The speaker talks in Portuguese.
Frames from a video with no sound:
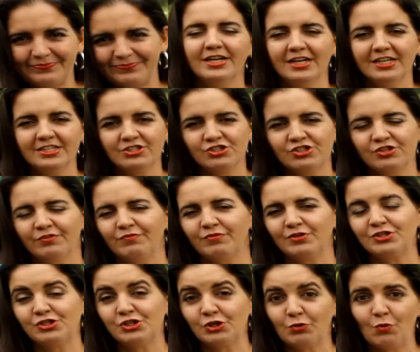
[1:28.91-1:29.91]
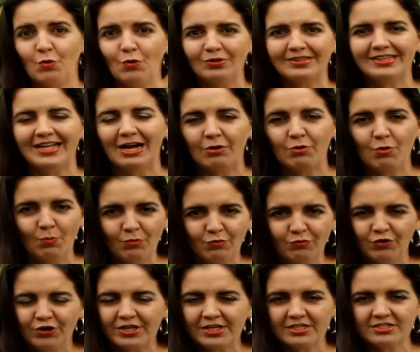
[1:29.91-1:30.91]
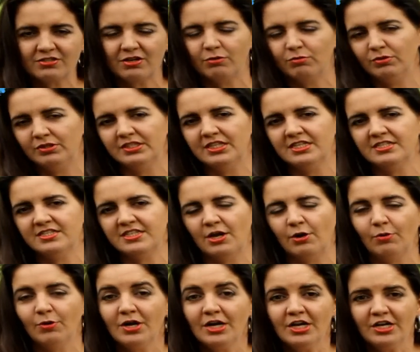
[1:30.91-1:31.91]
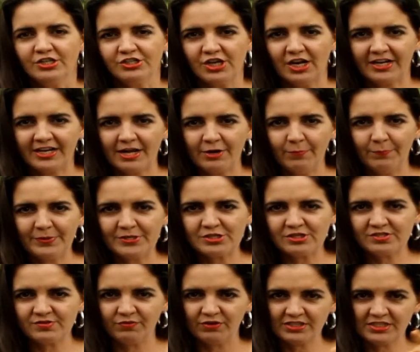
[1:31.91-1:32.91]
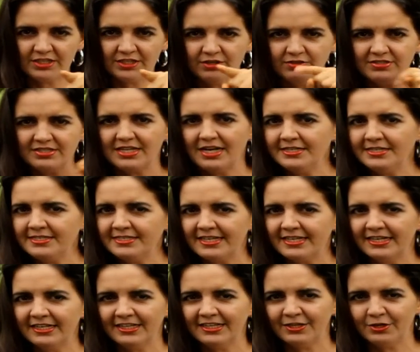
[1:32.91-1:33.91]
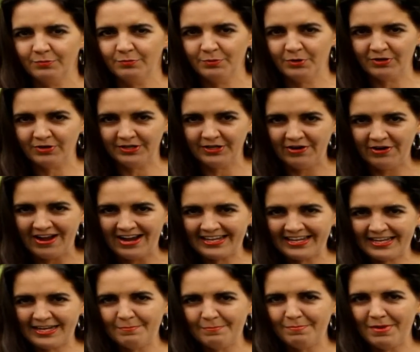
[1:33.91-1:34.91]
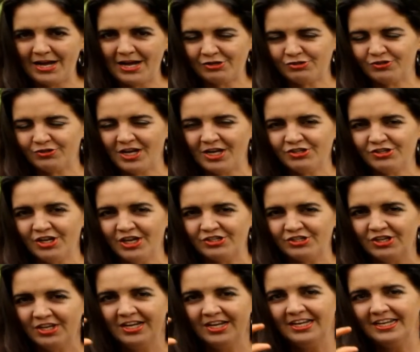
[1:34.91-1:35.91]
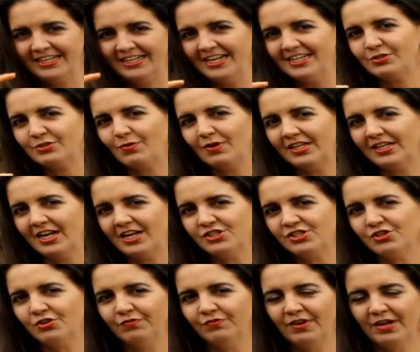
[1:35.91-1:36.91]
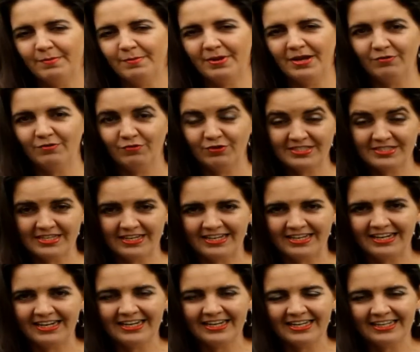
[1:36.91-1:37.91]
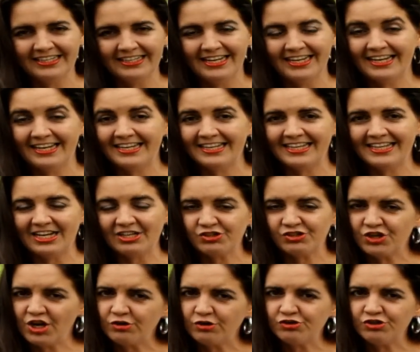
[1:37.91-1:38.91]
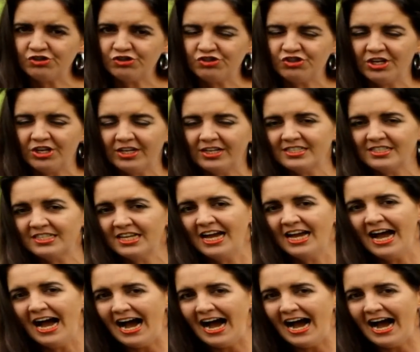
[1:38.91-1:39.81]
E antes de, de, contar como foi que isso aconteceu, já quero pedir se você não está inscrito aqui no meu canal, é aqui embaixo, tá gente? Nesse quadradinho vermelho, você clica nele, aqui tá cheio de dicas.